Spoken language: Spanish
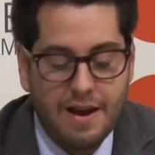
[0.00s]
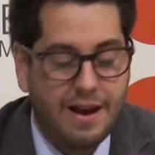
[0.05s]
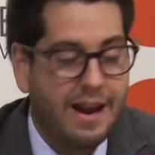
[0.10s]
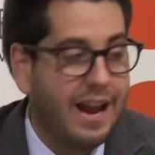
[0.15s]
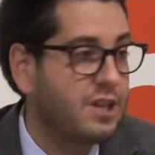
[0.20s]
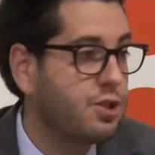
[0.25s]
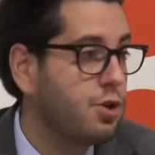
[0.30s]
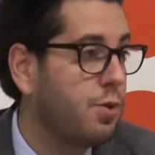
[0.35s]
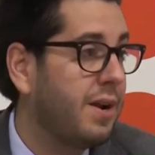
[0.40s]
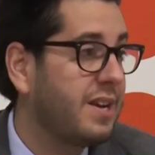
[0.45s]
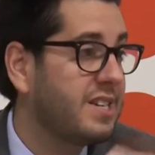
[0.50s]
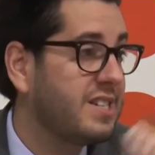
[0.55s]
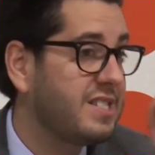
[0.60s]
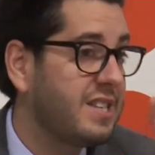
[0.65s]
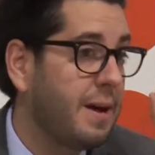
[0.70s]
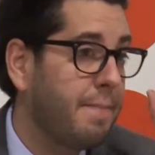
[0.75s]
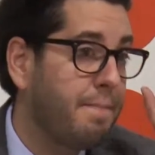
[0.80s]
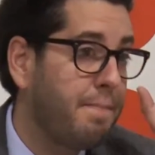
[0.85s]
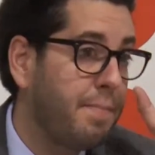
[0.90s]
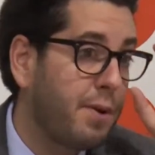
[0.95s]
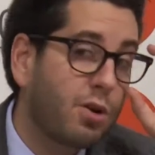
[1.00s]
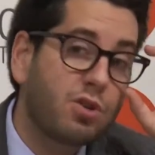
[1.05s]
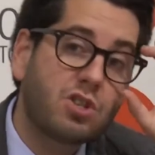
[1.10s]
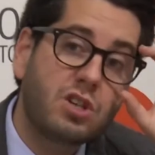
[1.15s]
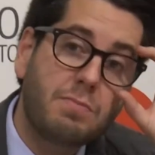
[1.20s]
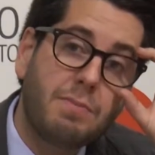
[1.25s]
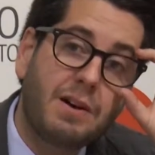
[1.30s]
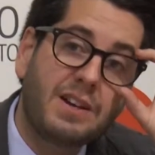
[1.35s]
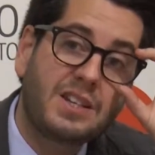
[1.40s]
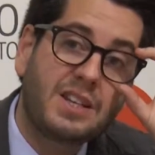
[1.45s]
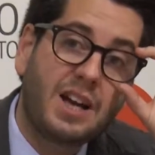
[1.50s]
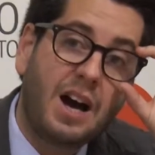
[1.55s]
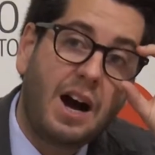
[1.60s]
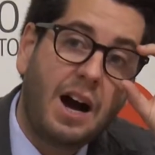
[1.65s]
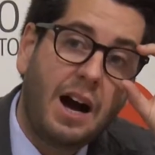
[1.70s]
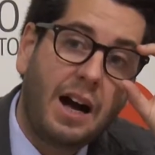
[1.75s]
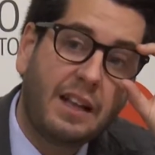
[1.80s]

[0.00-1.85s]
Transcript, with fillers: Las obras están próximas ya